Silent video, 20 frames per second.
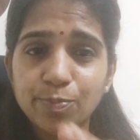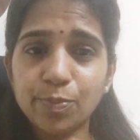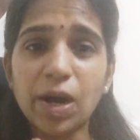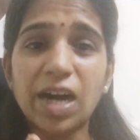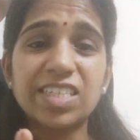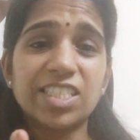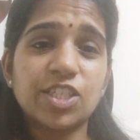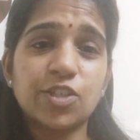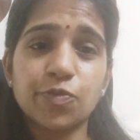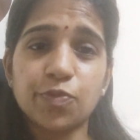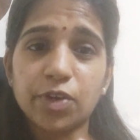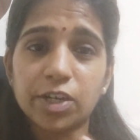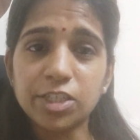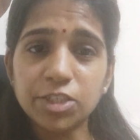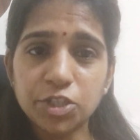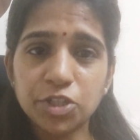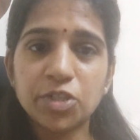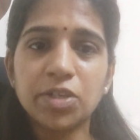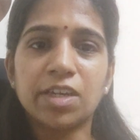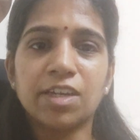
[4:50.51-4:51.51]
பார்ட்ஸ்
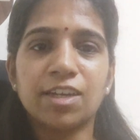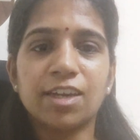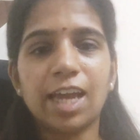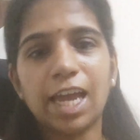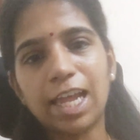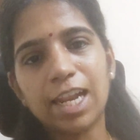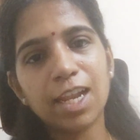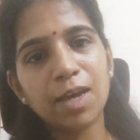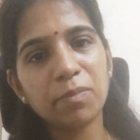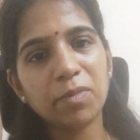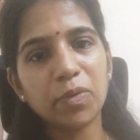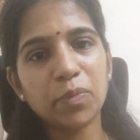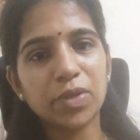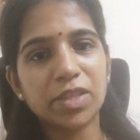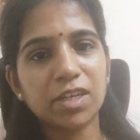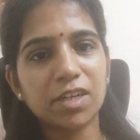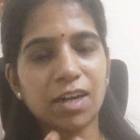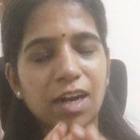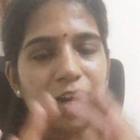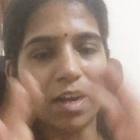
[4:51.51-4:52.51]
ஃபங்க்ஷனிங் எல்லாமே
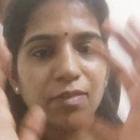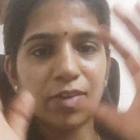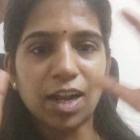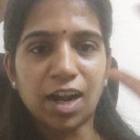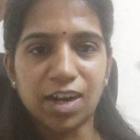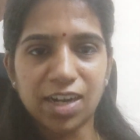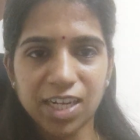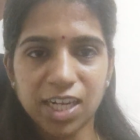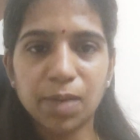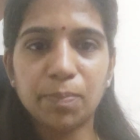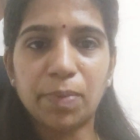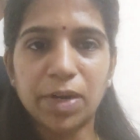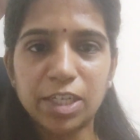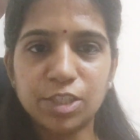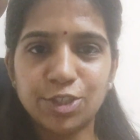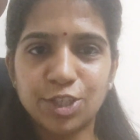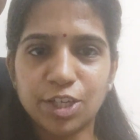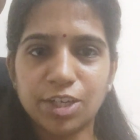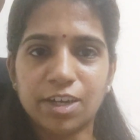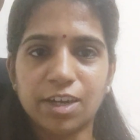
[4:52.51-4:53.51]
வந்து கடவுள் அழகாக
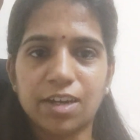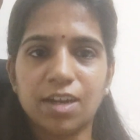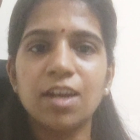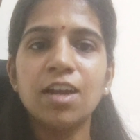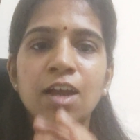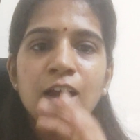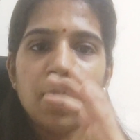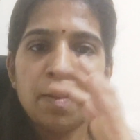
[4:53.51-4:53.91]
படைச்சிருக்காரு